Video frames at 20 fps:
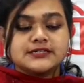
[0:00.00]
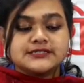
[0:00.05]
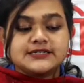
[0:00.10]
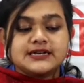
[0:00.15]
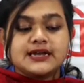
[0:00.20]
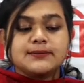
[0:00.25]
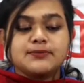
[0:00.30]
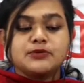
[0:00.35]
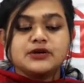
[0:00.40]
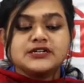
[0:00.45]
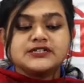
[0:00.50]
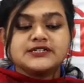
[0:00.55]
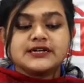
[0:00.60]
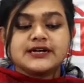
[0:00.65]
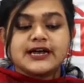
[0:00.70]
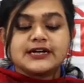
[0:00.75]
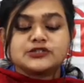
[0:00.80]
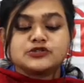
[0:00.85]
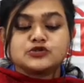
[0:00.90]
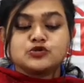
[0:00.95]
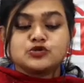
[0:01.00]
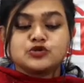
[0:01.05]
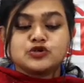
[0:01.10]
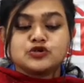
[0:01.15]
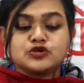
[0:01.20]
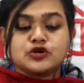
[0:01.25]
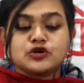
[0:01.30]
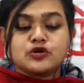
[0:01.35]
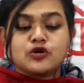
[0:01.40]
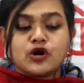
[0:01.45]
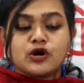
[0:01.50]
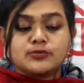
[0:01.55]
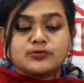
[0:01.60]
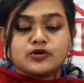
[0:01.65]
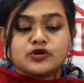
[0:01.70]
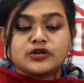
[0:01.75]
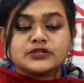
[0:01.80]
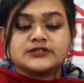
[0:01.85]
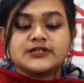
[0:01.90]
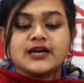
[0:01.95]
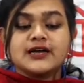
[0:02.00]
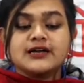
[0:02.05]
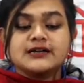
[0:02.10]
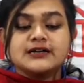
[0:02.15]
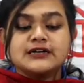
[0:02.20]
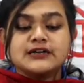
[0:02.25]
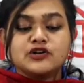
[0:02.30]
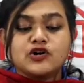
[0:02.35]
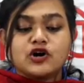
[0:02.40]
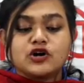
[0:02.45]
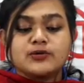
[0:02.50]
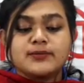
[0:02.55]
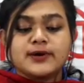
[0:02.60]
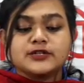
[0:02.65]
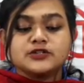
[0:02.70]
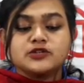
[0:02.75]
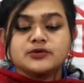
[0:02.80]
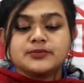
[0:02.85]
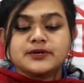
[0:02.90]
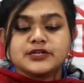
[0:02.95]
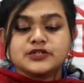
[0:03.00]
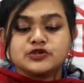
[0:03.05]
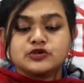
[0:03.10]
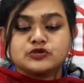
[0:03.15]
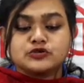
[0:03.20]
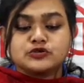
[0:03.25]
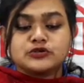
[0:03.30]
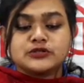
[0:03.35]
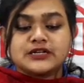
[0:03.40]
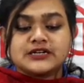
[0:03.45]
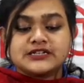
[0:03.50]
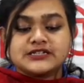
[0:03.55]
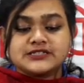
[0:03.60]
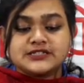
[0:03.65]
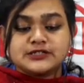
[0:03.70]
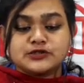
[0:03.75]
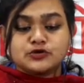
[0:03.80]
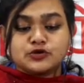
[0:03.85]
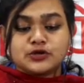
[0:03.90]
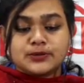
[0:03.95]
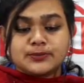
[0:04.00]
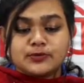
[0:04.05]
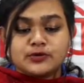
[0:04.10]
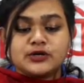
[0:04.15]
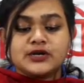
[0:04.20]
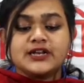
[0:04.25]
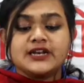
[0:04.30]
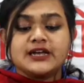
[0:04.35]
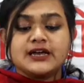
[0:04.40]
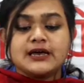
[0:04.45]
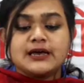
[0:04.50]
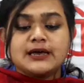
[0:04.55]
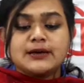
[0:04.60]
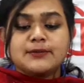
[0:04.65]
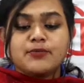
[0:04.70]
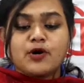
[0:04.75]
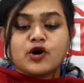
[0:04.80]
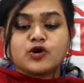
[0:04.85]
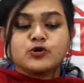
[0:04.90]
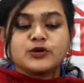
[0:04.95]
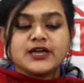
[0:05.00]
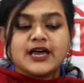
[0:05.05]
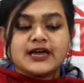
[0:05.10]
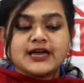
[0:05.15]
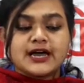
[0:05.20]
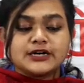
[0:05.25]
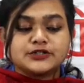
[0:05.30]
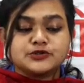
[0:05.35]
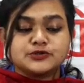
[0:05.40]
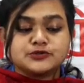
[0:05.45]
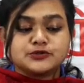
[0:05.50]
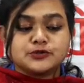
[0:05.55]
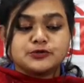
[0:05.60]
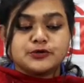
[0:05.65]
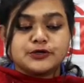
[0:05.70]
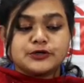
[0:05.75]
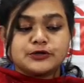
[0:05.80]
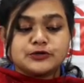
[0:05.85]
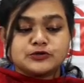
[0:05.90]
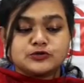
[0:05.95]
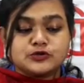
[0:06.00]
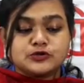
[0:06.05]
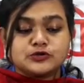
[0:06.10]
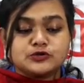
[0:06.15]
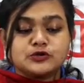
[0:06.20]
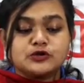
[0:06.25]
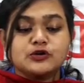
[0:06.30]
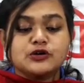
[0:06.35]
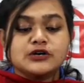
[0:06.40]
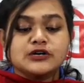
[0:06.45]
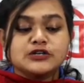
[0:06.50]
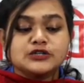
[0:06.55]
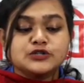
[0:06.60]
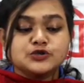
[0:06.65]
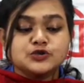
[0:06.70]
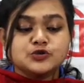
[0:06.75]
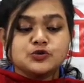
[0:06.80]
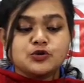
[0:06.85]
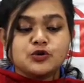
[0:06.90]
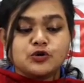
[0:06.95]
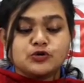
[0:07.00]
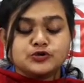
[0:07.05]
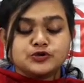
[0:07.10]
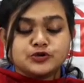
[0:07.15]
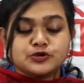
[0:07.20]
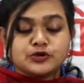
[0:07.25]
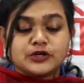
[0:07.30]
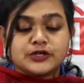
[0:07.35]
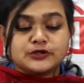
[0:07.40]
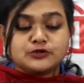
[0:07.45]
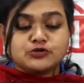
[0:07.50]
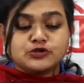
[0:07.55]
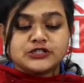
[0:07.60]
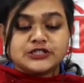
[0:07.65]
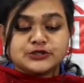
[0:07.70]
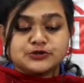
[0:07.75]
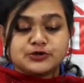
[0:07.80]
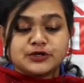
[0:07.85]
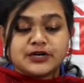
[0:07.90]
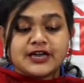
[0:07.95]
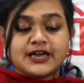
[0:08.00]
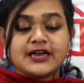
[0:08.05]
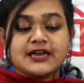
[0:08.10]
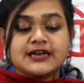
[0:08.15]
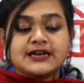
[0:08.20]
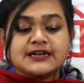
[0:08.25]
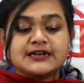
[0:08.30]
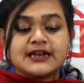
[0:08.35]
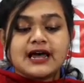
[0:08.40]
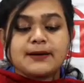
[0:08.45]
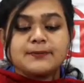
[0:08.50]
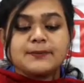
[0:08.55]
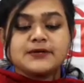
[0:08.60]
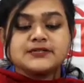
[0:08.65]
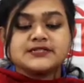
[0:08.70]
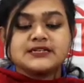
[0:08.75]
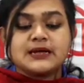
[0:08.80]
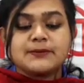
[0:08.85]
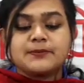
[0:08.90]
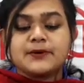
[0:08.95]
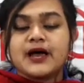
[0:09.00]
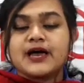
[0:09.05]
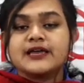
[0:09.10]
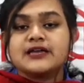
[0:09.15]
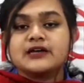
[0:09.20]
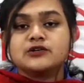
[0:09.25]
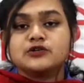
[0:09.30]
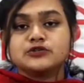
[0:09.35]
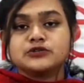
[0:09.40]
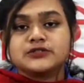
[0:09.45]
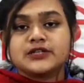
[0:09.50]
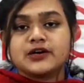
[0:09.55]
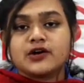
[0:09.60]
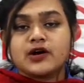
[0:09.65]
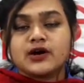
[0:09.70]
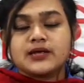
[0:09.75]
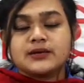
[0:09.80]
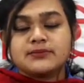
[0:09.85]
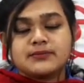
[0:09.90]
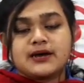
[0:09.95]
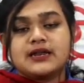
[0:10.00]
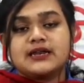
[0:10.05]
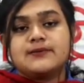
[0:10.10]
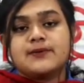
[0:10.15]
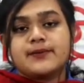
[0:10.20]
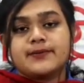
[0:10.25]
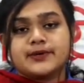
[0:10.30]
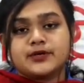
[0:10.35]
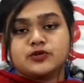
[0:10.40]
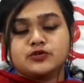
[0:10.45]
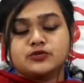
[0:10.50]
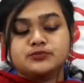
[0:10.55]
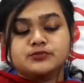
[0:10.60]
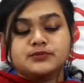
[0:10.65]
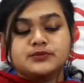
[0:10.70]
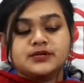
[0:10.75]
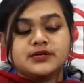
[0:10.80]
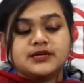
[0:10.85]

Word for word: জেলা পুলিশের একজন ঊর্ধ্বতন কর্মকর্তা গণমাধ্যমকে সত্যতা নিশ্চিত করে বলেন পরকীয়ায় আসক্ত হয়ে অত্যন্ত সুকৌশলে দুই শিশুকে নাপা সিরাপ খাইয়ে হত্যা করে মালিমা বেগম